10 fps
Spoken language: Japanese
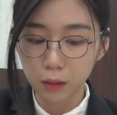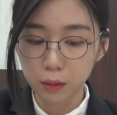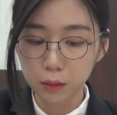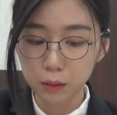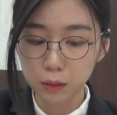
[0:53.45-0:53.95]

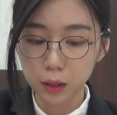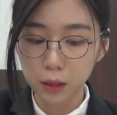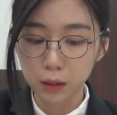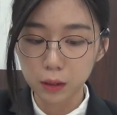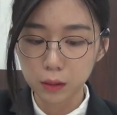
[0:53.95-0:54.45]
行動
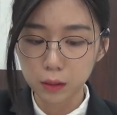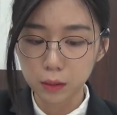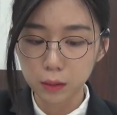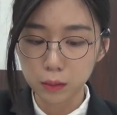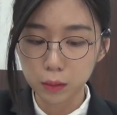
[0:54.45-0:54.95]
が
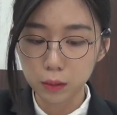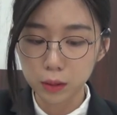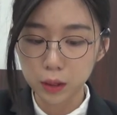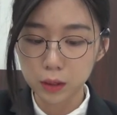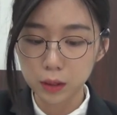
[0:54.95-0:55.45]
老
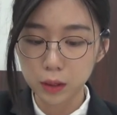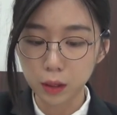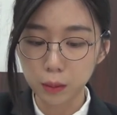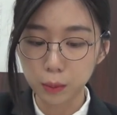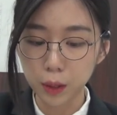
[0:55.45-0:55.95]
犬し
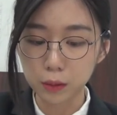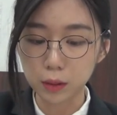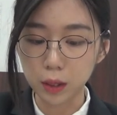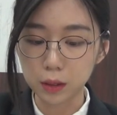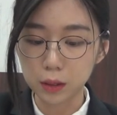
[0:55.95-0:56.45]
たパーク
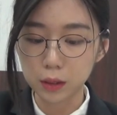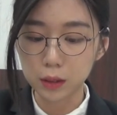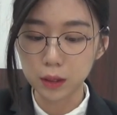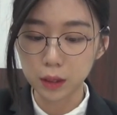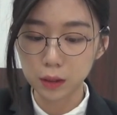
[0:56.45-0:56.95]
が
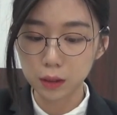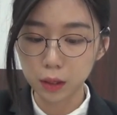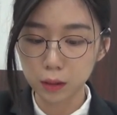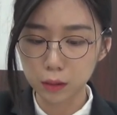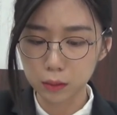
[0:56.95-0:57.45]
非現
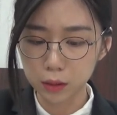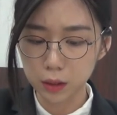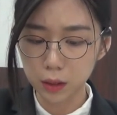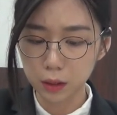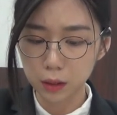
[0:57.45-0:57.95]
代とし
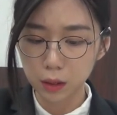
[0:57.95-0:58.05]
て